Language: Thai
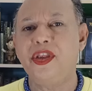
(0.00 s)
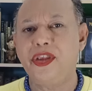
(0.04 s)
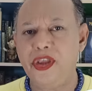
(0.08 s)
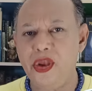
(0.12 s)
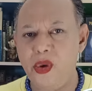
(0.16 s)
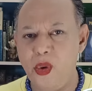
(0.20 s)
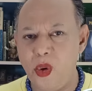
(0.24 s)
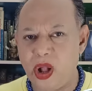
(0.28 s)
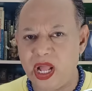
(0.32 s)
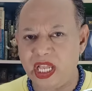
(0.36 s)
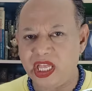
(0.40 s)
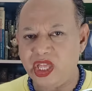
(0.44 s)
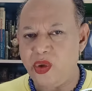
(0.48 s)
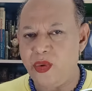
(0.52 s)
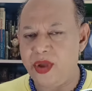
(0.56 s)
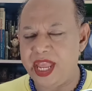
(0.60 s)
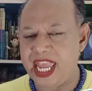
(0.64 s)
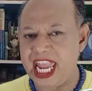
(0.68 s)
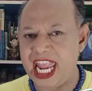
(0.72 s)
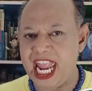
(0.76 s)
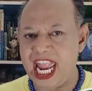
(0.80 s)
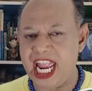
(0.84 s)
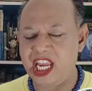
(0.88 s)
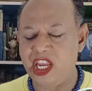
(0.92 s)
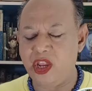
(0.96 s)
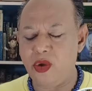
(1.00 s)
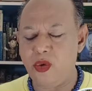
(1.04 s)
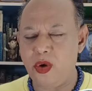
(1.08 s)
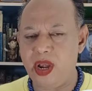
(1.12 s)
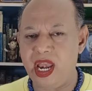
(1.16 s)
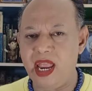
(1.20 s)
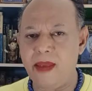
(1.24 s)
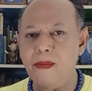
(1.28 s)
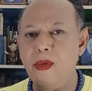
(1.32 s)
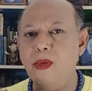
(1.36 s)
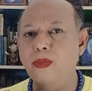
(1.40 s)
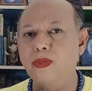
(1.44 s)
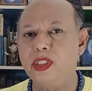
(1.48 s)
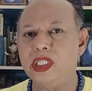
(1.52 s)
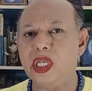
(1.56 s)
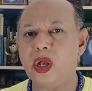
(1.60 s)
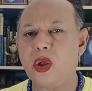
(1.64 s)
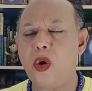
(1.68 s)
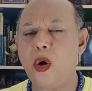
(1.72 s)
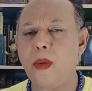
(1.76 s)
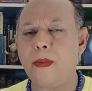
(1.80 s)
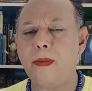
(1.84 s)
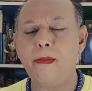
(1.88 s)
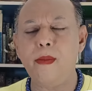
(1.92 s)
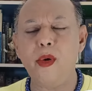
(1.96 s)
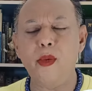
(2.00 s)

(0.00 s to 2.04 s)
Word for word: อยู่กับตัวเองอยู่ในมุมสงบ